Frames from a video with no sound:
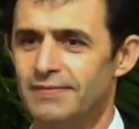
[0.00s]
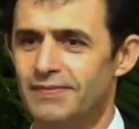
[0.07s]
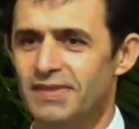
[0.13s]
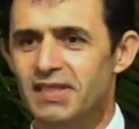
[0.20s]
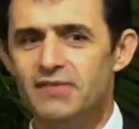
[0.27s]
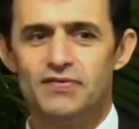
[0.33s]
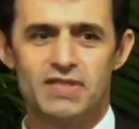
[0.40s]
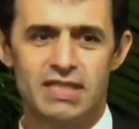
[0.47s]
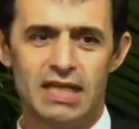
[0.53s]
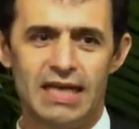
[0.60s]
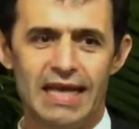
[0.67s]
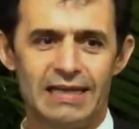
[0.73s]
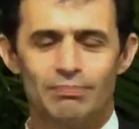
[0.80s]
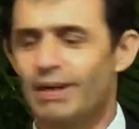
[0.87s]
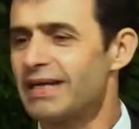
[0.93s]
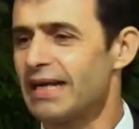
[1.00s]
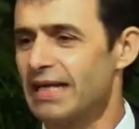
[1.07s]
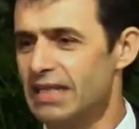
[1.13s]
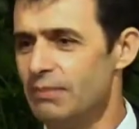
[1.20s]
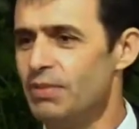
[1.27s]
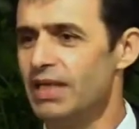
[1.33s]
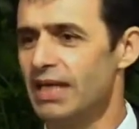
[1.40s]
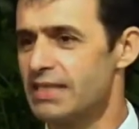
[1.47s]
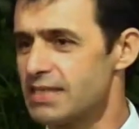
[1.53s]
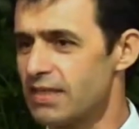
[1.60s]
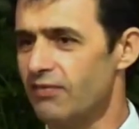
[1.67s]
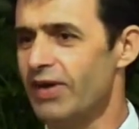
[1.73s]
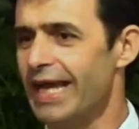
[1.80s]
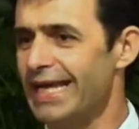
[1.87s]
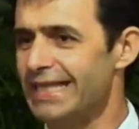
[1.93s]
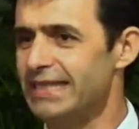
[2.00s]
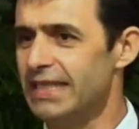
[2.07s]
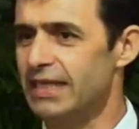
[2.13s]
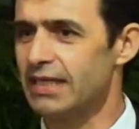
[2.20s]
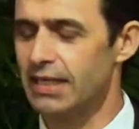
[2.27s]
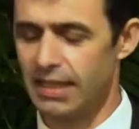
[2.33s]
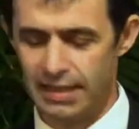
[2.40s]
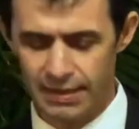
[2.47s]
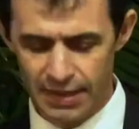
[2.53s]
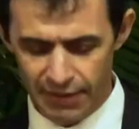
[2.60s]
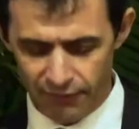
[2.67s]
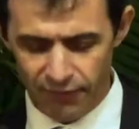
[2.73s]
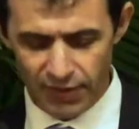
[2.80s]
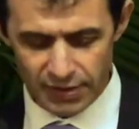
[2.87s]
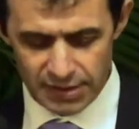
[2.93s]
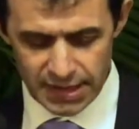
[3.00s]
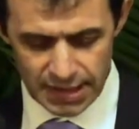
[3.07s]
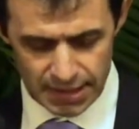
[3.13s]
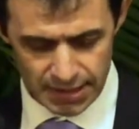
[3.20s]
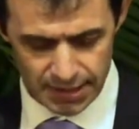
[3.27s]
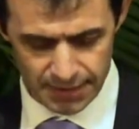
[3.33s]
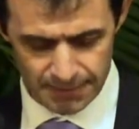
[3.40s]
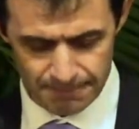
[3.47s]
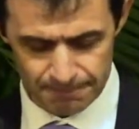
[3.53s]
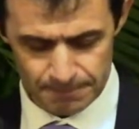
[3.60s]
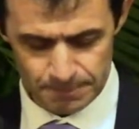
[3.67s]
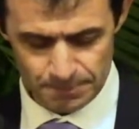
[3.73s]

не вселяет, по крайней мере оставляет некое волнение –